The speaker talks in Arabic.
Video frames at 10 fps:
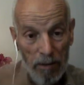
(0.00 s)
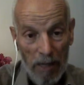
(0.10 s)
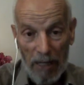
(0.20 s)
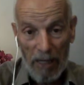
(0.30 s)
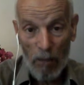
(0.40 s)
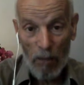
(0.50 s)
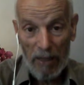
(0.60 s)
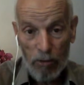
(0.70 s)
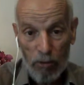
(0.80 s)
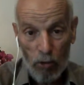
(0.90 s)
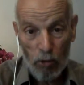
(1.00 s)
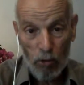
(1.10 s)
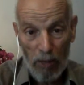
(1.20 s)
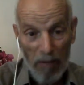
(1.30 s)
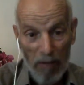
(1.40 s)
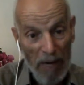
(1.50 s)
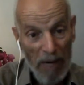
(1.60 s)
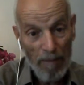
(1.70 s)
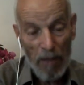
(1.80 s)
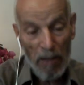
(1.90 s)
هذاك الوحيد تتوجهوا ليه
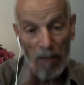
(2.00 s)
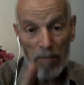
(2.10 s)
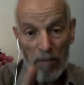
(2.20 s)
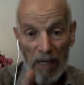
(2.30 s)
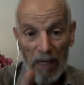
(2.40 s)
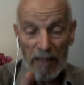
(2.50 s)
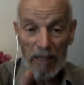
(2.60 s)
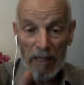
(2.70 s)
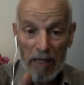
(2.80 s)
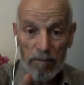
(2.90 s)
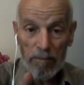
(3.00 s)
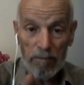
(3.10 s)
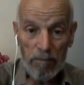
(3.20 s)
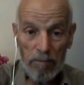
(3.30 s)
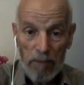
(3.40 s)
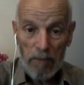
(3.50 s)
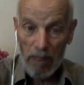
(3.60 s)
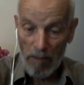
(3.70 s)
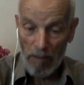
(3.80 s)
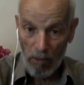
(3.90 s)
بل بالغريزة هذه
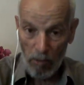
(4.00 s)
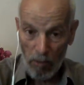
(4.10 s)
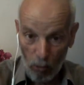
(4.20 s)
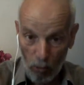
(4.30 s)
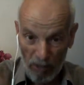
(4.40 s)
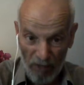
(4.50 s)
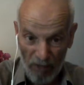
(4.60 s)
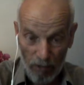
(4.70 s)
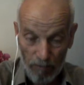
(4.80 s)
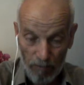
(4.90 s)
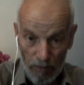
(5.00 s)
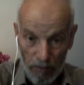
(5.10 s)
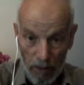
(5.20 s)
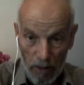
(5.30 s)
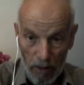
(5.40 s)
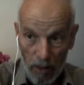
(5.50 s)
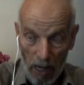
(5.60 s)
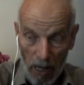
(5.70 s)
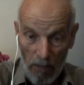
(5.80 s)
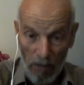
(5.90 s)
هي مغروسة فيكم
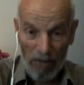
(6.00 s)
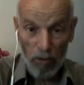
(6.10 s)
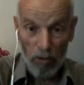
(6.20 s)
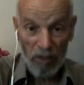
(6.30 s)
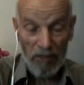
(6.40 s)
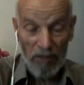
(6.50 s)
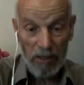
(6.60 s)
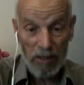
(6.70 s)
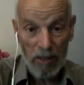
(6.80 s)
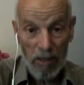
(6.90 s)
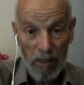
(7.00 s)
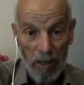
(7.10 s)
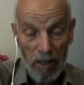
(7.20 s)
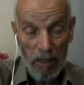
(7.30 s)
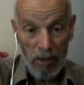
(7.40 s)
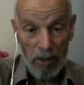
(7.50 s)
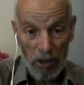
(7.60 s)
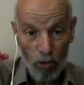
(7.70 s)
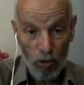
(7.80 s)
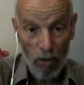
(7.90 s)
هاو عندكم كيفاش
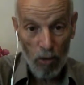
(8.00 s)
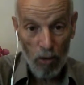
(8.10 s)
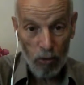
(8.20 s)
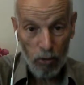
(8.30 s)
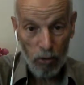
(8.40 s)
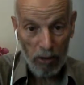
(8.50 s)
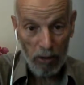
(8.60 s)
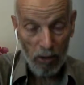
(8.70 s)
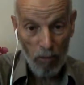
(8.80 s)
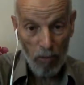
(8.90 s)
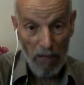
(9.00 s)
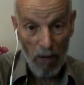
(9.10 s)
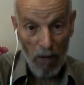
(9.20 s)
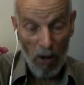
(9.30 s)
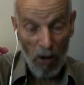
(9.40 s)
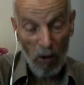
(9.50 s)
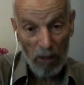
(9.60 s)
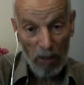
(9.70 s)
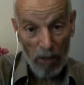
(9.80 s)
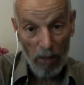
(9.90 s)
تعيشوها وتلذوا بها
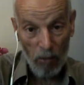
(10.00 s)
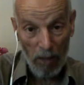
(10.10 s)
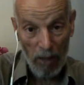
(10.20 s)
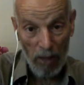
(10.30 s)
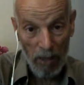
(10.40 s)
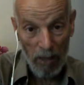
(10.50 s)
وعواقبها كلها